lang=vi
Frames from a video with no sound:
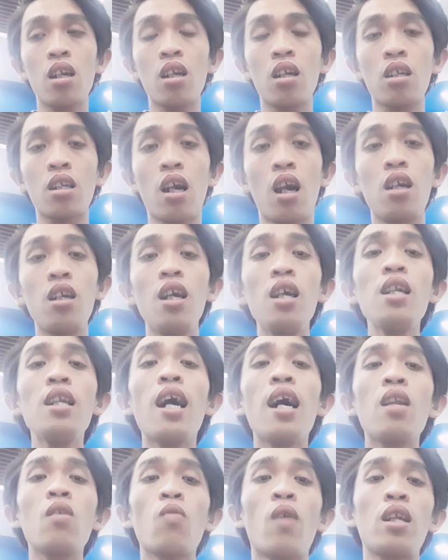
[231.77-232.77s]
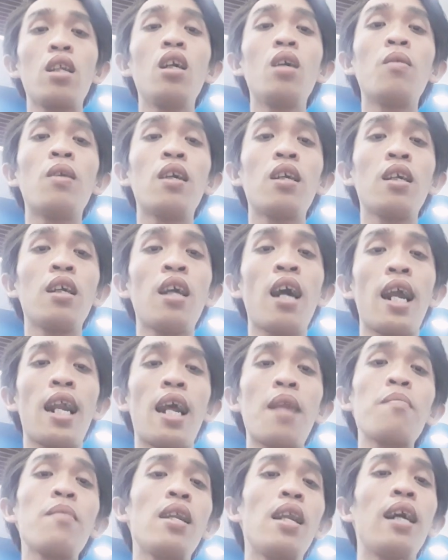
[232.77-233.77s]
tự đứng lên và đưa hình
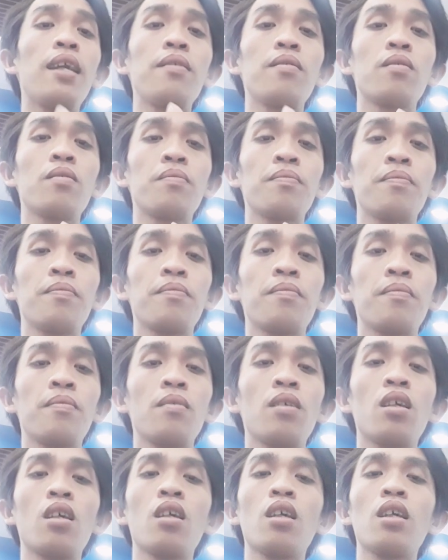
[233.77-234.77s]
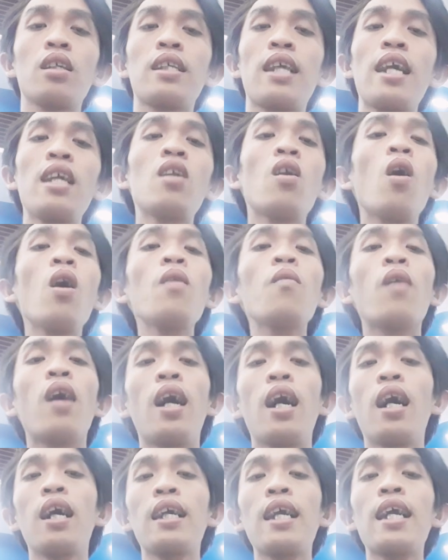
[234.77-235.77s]
ảnh mình lên chỉ nói
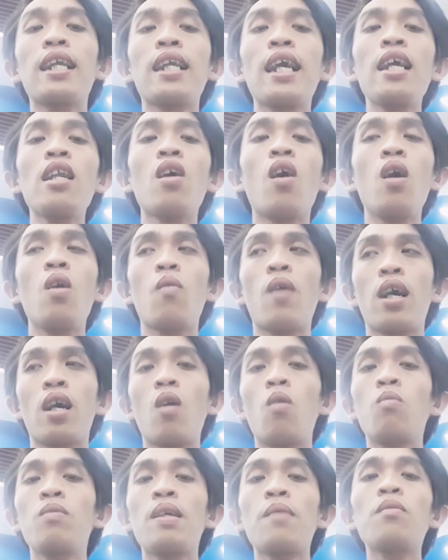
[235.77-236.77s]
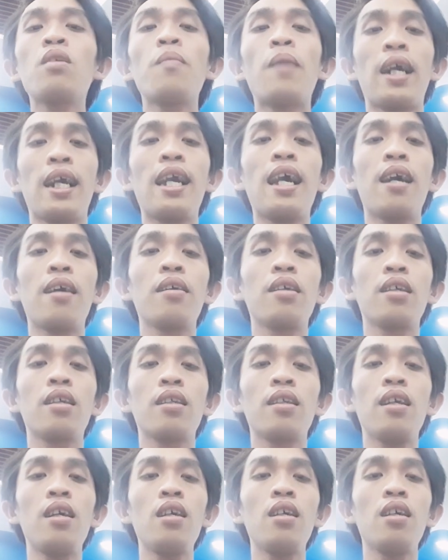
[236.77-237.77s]
và nghe tiếng thôi và không dám đưa mặt ra
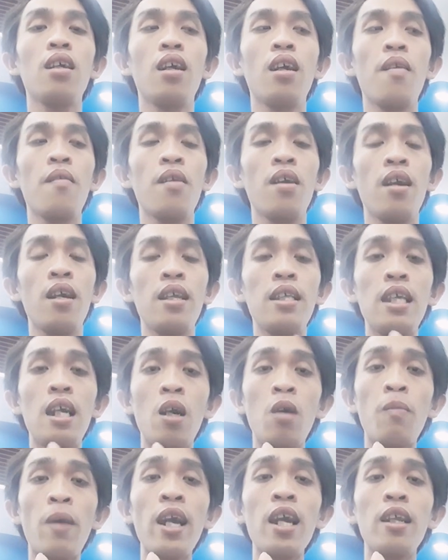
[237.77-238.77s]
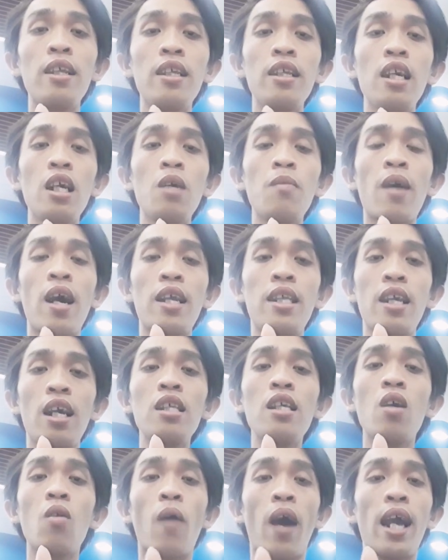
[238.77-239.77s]
đó như mấy như mà
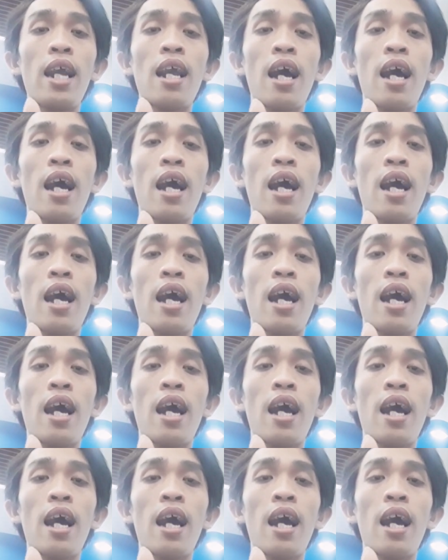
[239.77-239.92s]
những như vậy